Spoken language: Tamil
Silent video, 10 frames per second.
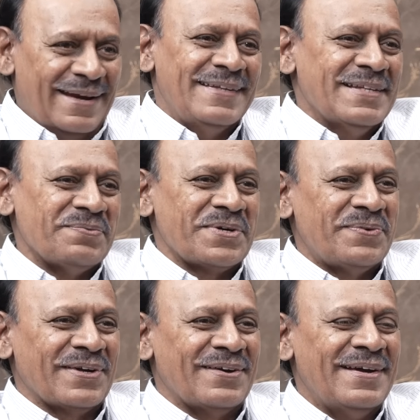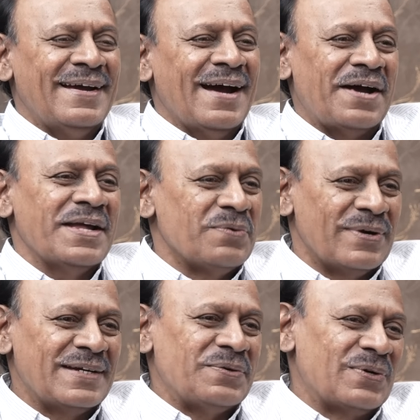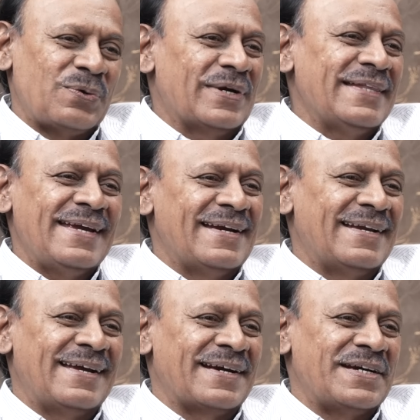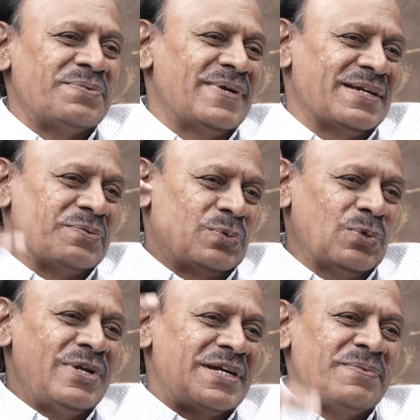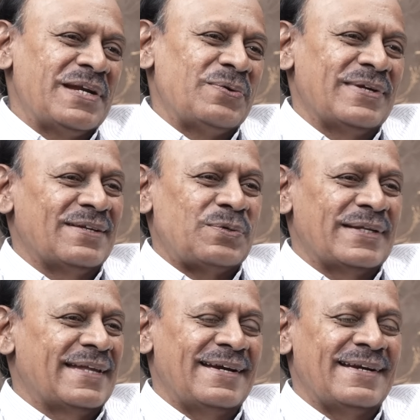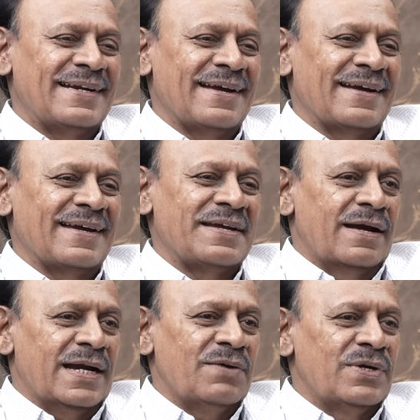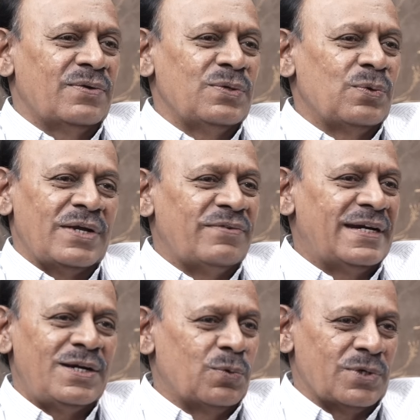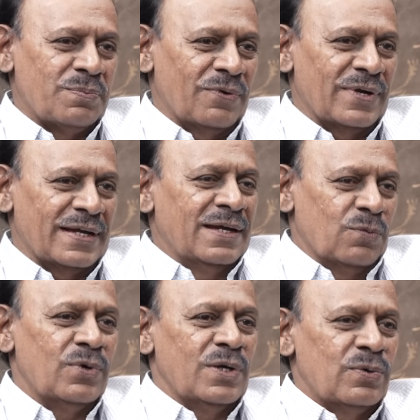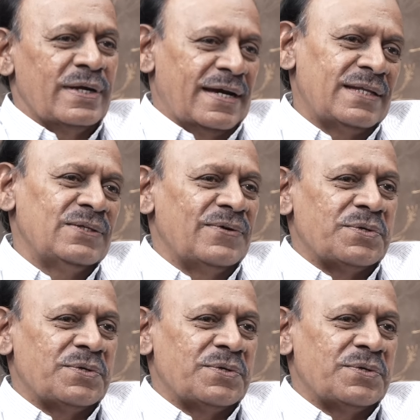நல்லது தான் மறுமணம் ஆனால் அவங்களுக்கு ஒரு குழந்தைங்கள் இருக்காங்க ரெண்டு பேர் தோலுக்கு மேலே உயர்ந்த குழந்தைங்கள் இருக்காங்க கணவன் வந்து உங்களை விட்டுட்டு ஓடி போகல உங்களுக்குள்ள கருத்து